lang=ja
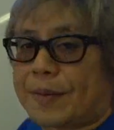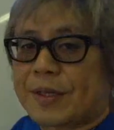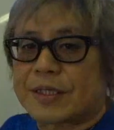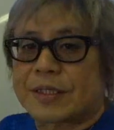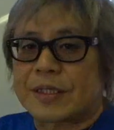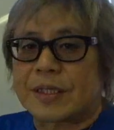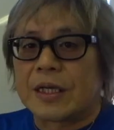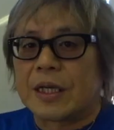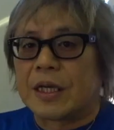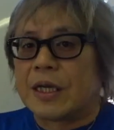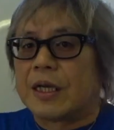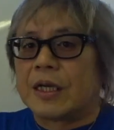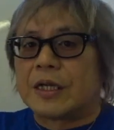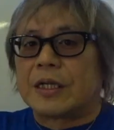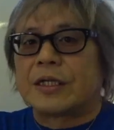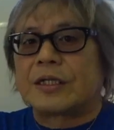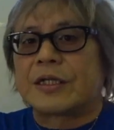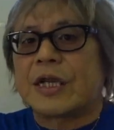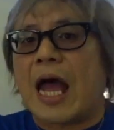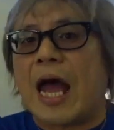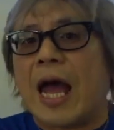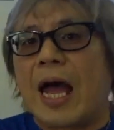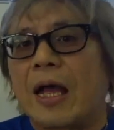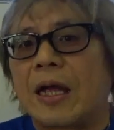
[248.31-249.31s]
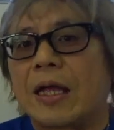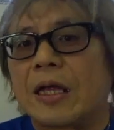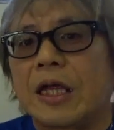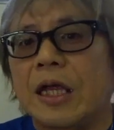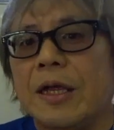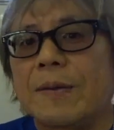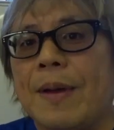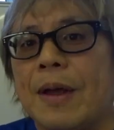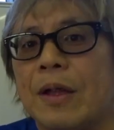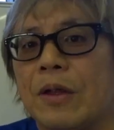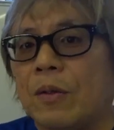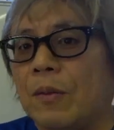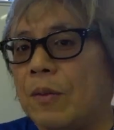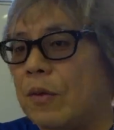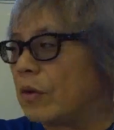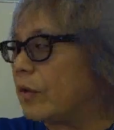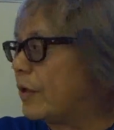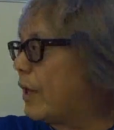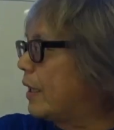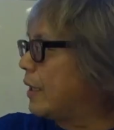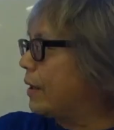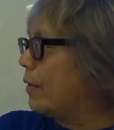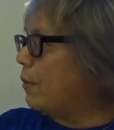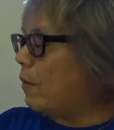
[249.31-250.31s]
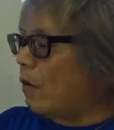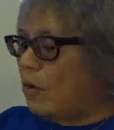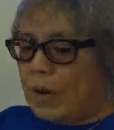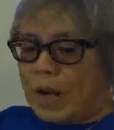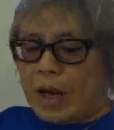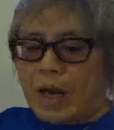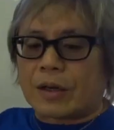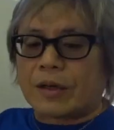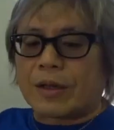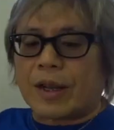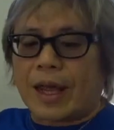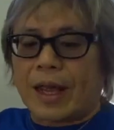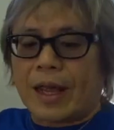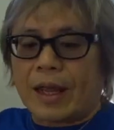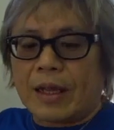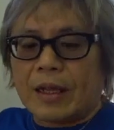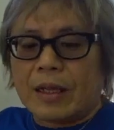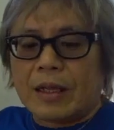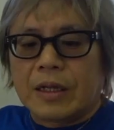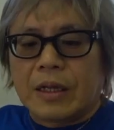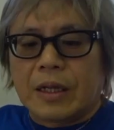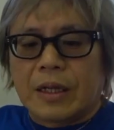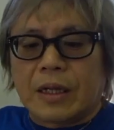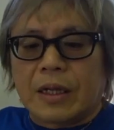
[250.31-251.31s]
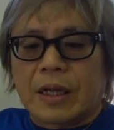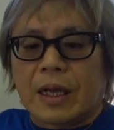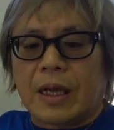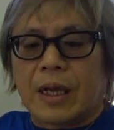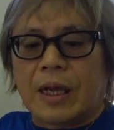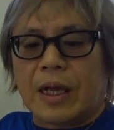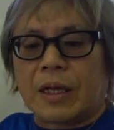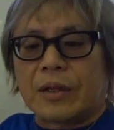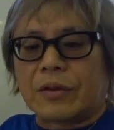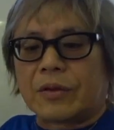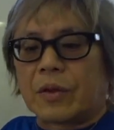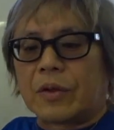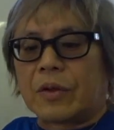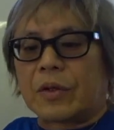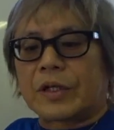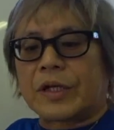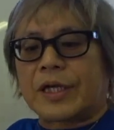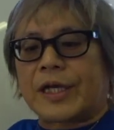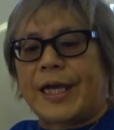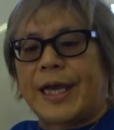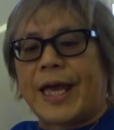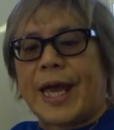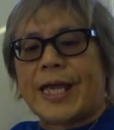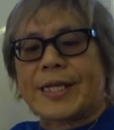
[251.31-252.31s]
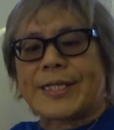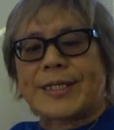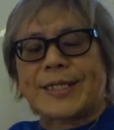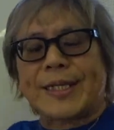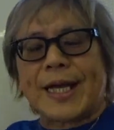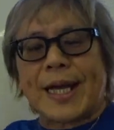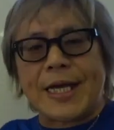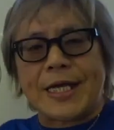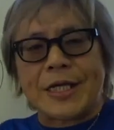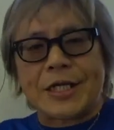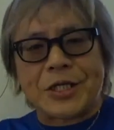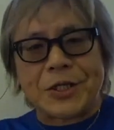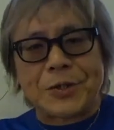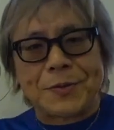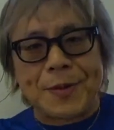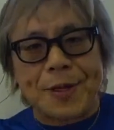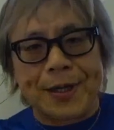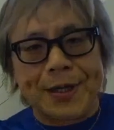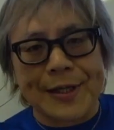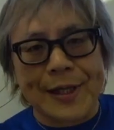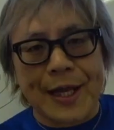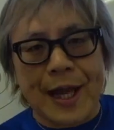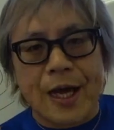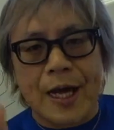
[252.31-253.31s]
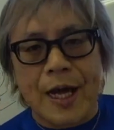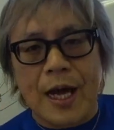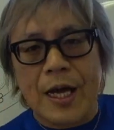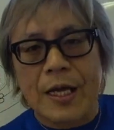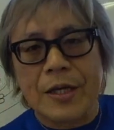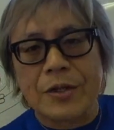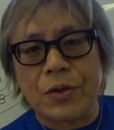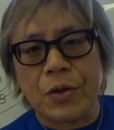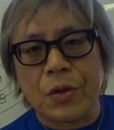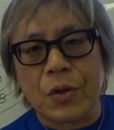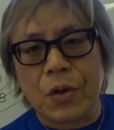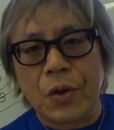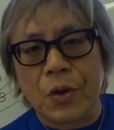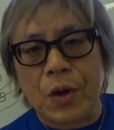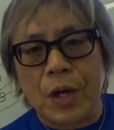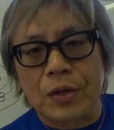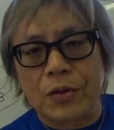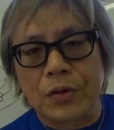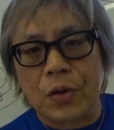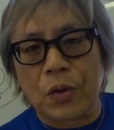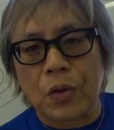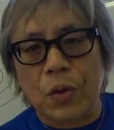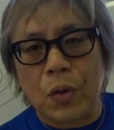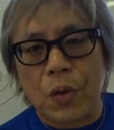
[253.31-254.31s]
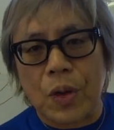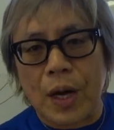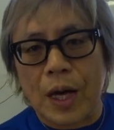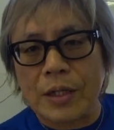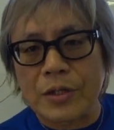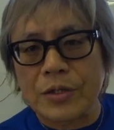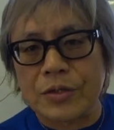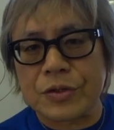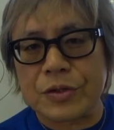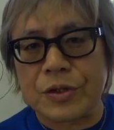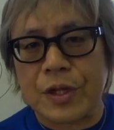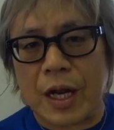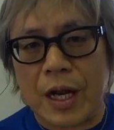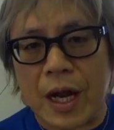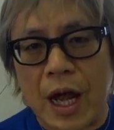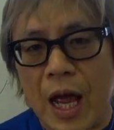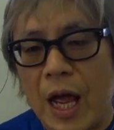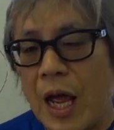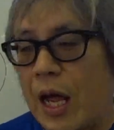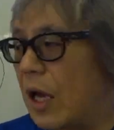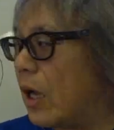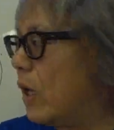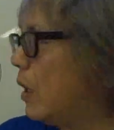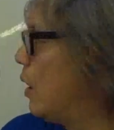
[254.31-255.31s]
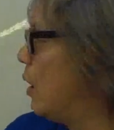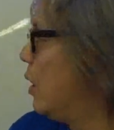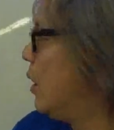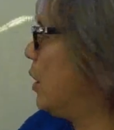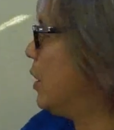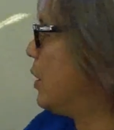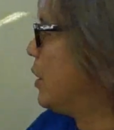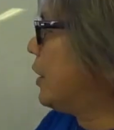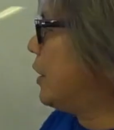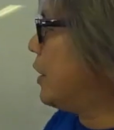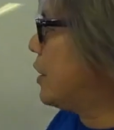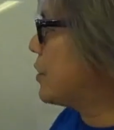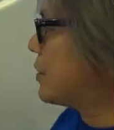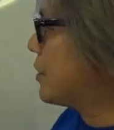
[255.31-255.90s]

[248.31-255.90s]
ますじゃあ今の問題もう分かるねえっ、ー、と気圧が一番高いところはどこかっつったらいいで